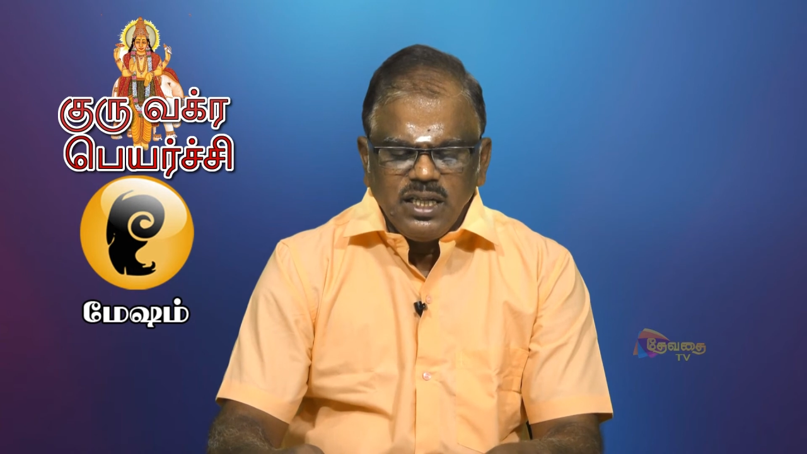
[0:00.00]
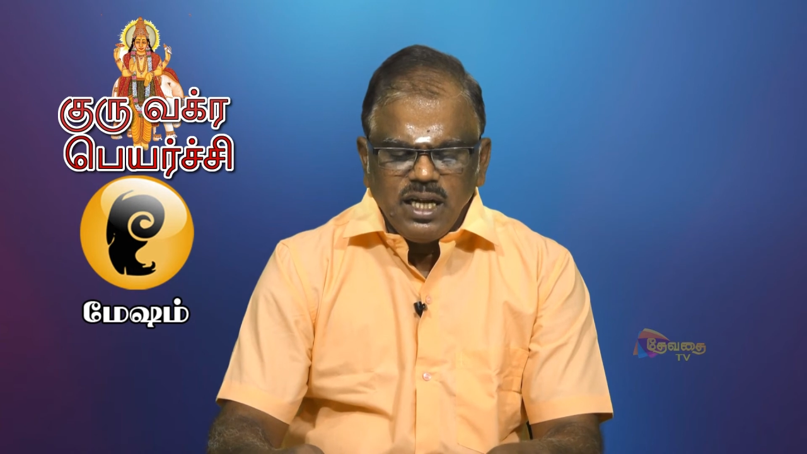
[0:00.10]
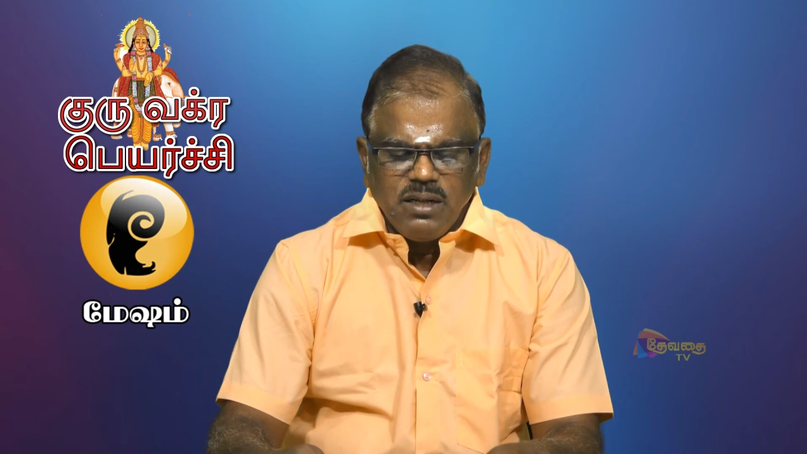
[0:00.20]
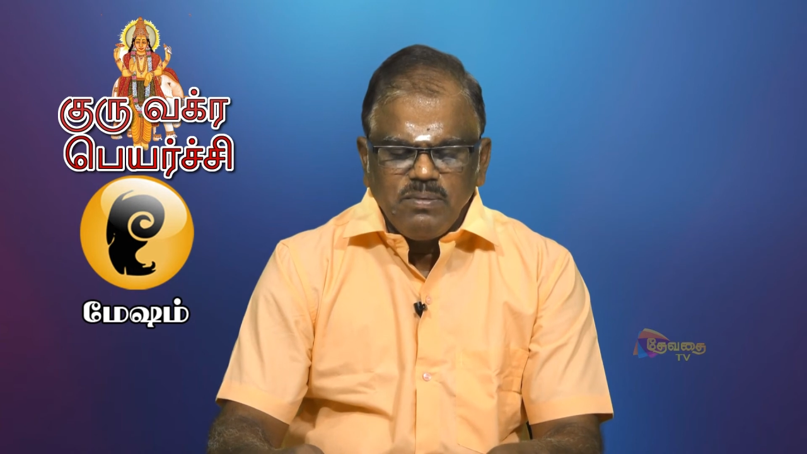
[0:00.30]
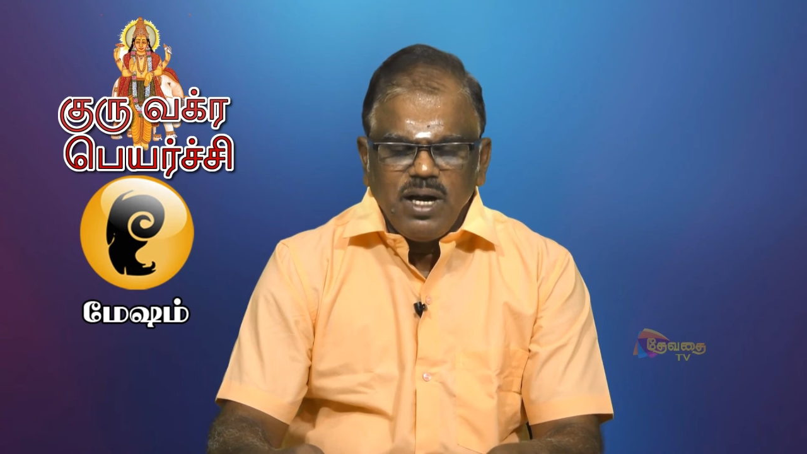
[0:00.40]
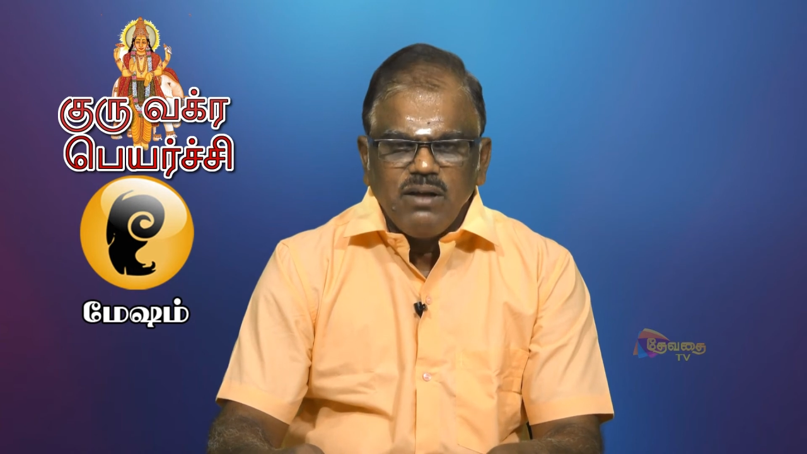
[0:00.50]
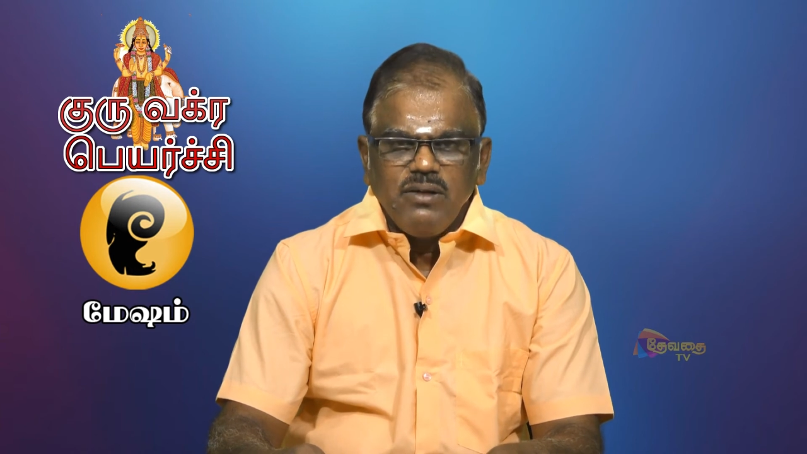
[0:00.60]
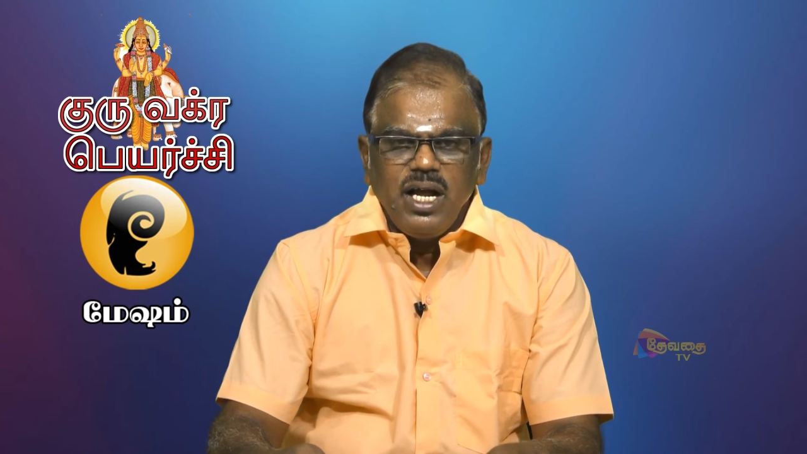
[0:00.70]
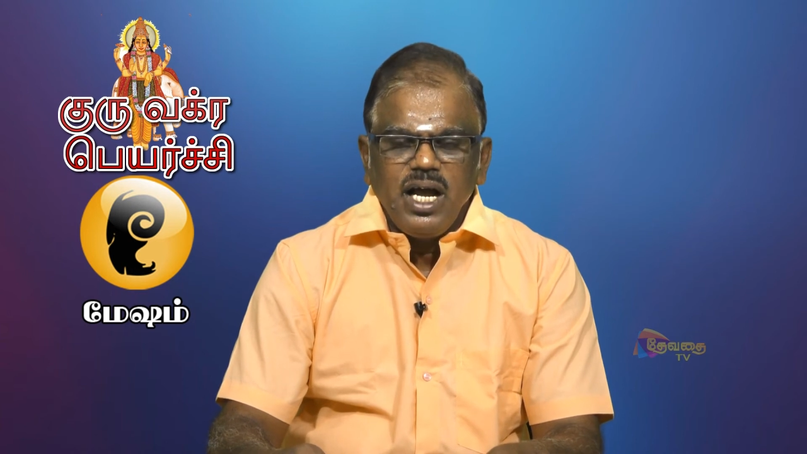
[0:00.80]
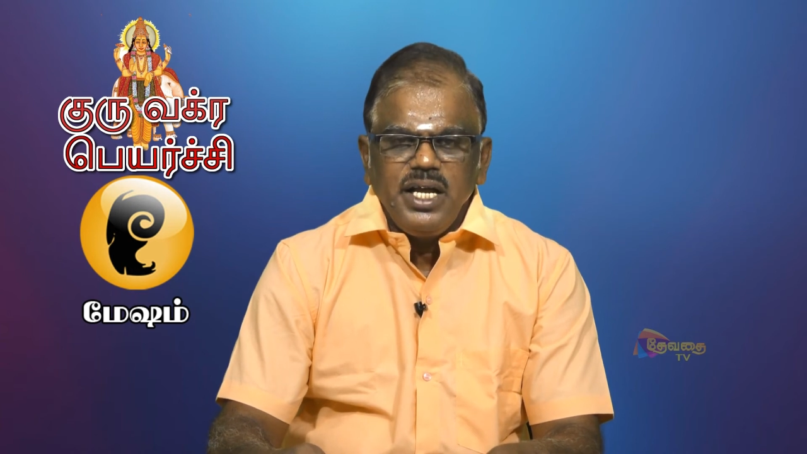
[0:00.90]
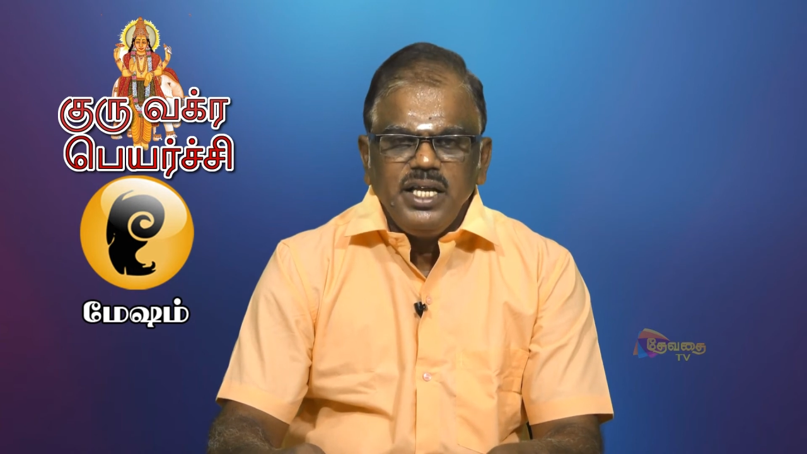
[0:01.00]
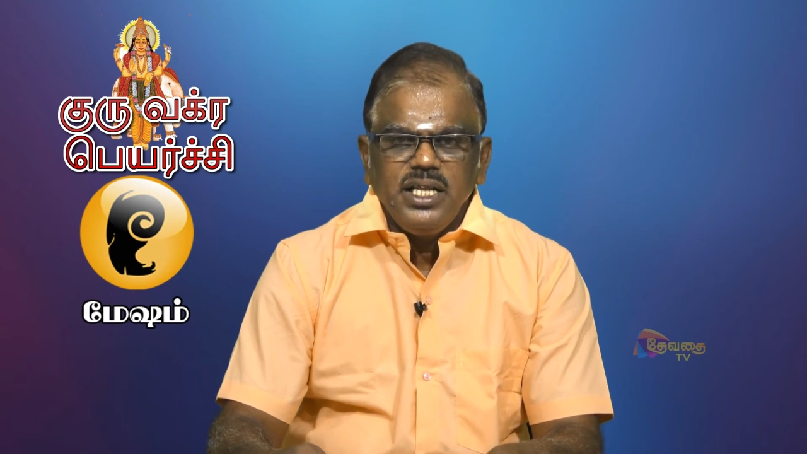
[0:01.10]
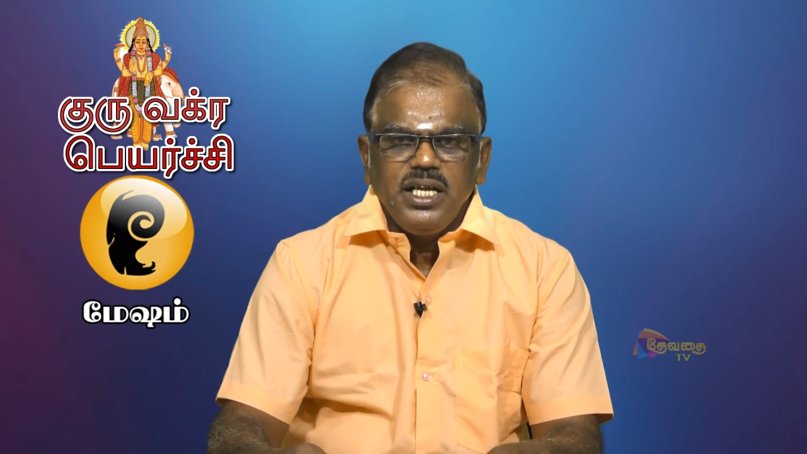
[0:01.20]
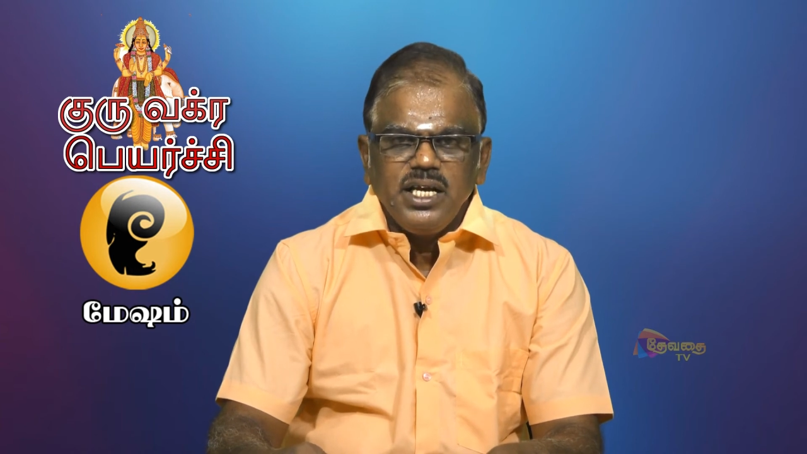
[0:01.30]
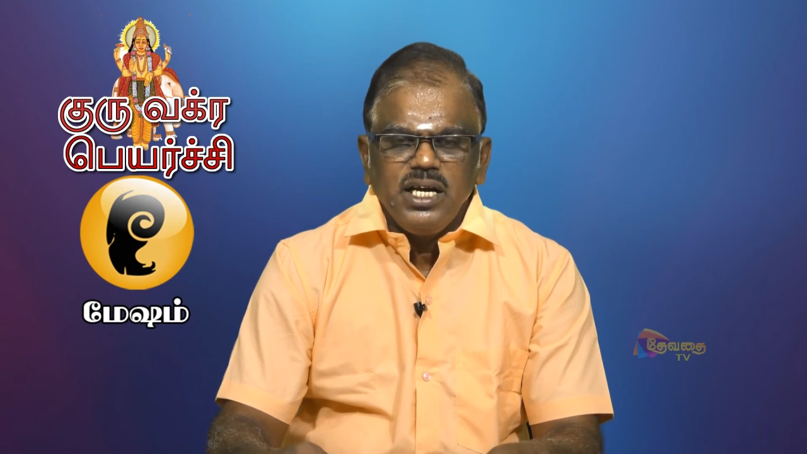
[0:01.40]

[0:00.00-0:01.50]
தனது பார்வையை ஐந்து